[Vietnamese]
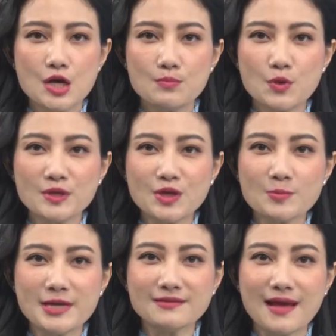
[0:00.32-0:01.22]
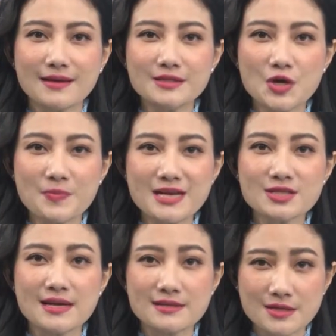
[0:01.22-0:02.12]
Bộ Giao thông Vận tải cho biết
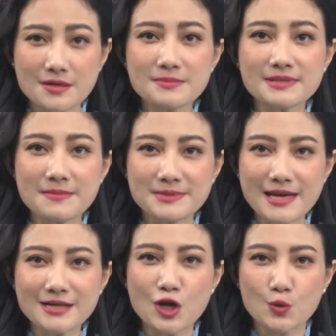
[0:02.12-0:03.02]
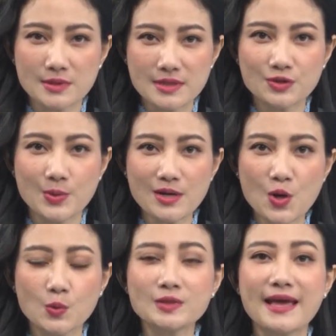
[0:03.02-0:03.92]
sẽ sớm xem xét đầu tư tuyến
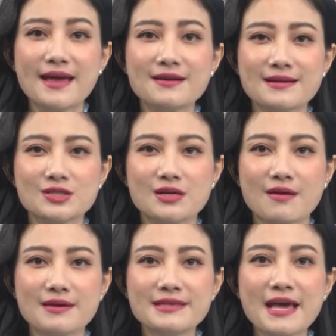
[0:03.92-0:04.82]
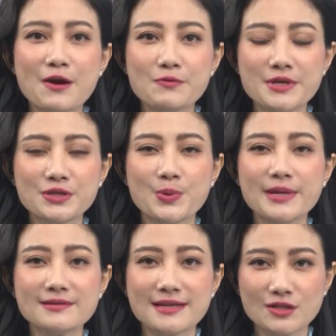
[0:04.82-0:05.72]
lộ tẻ rạch sỏi giao với
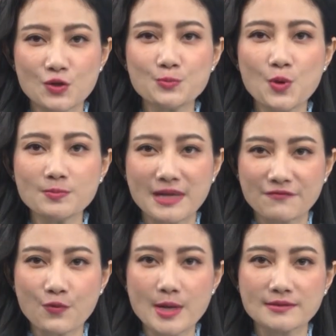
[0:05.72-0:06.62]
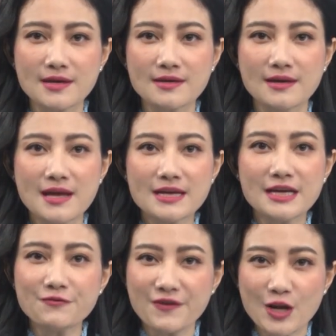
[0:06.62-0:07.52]
tuyến tránh thốt nốt thành phố Cần Thơ,
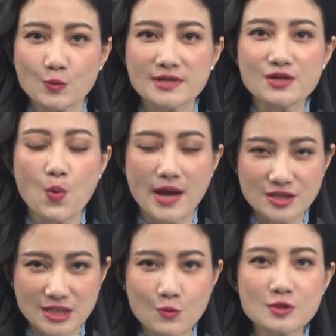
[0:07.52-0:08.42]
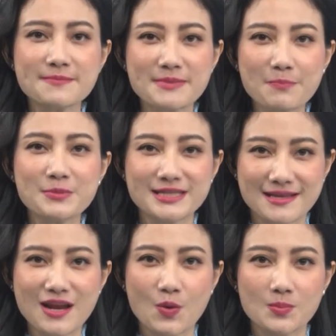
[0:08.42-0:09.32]
kinh phí đầu tư khoảng 650 tỷ
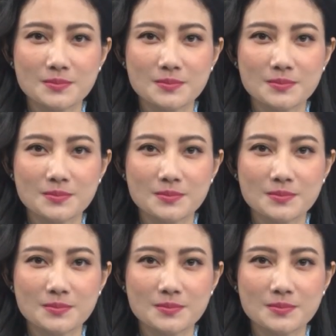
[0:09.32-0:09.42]
đồng.